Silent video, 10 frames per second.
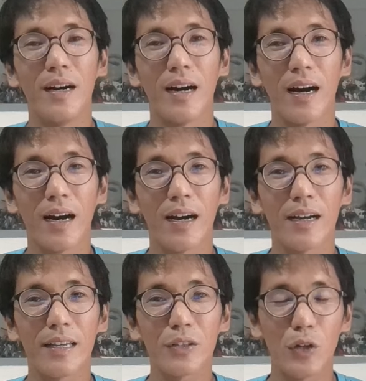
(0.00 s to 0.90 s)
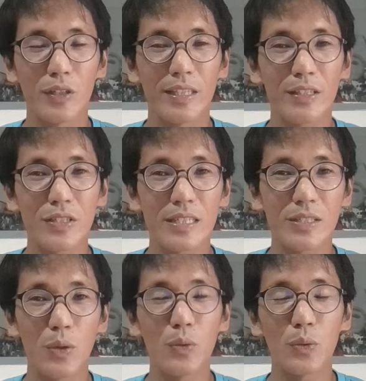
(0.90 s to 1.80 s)
Uh, ito dito sa
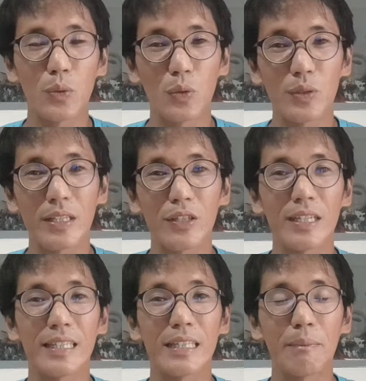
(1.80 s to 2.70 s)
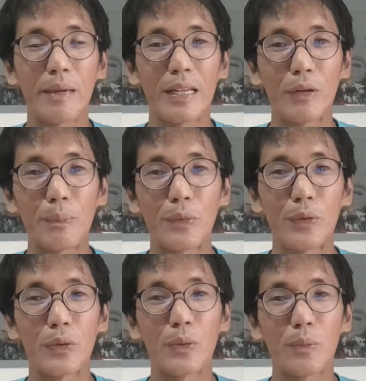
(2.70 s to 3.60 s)
zone 2, dito na de-develop
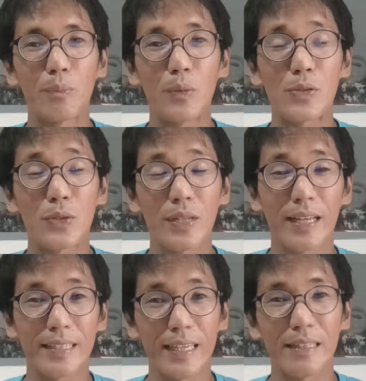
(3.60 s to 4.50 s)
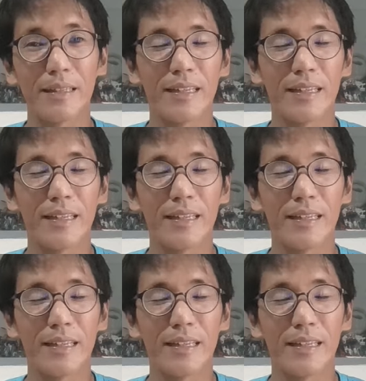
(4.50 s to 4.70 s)
yung puso natin.